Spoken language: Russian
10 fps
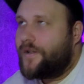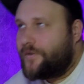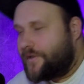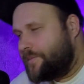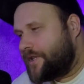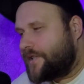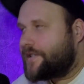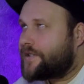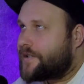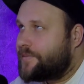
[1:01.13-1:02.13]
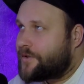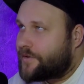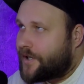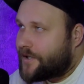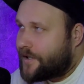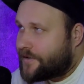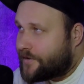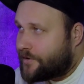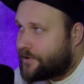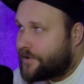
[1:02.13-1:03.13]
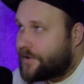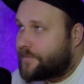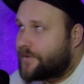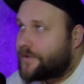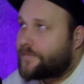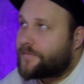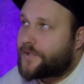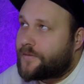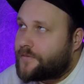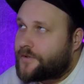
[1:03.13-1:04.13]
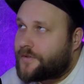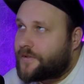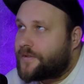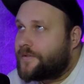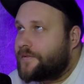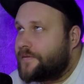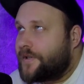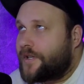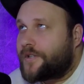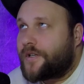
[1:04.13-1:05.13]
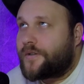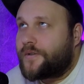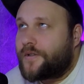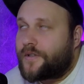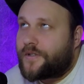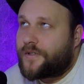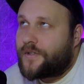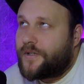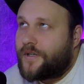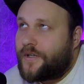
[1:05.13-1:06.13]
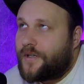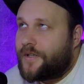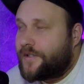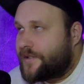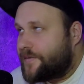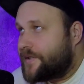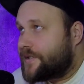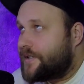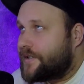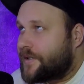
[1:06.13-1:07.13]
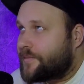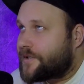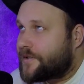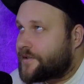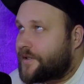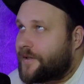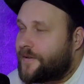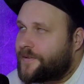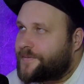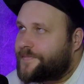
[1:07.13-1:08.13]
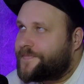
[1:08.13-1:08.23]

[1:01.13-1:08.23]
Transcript: Ну, на мотоциклах мы тут кататься точно не будем, потому что в игре такое не завязали нам, к сожалению.